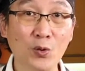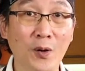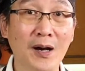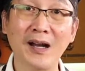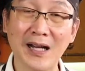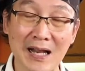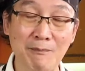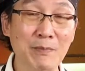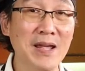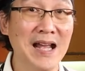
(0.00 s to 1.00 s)
ตัวกะห
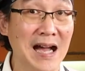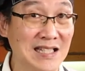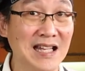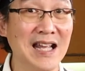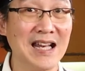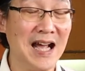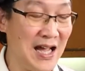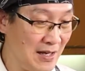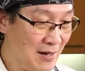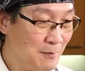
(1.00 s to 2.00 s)
ล่ำปลีอาจจะเละ
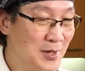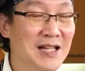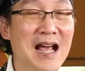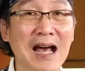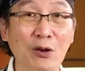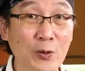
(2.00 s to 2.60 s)
ได้เพราะฉะนั้นหา